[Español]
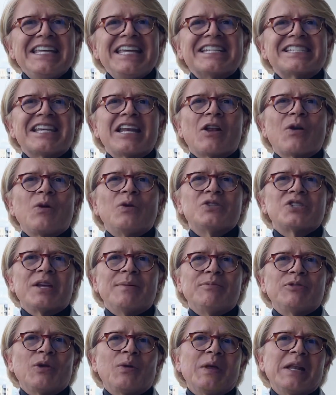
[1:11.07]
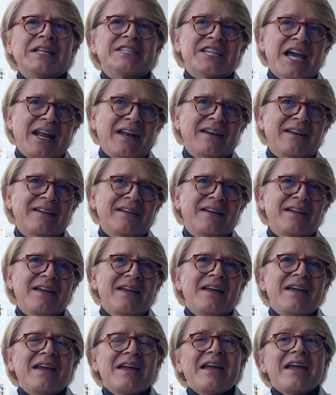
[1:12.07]
y es el concepto del yang.
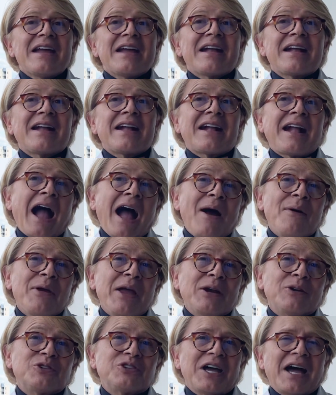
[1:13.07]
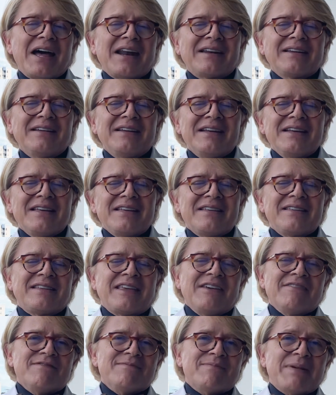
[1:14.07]
Cabe anotar
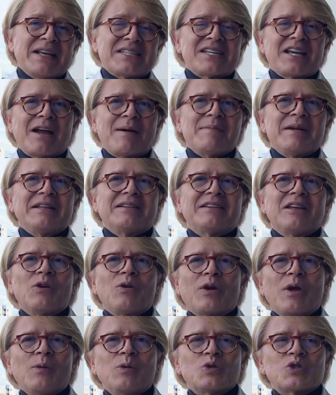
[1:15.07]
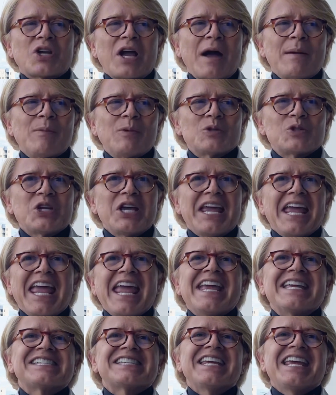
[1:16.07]
que básicamente lo que buscamos
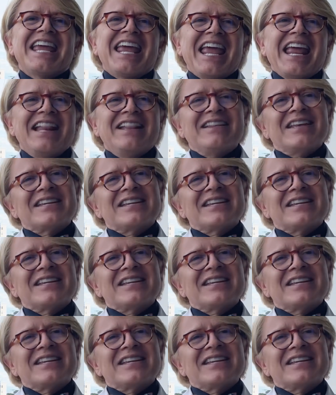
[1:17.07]
es el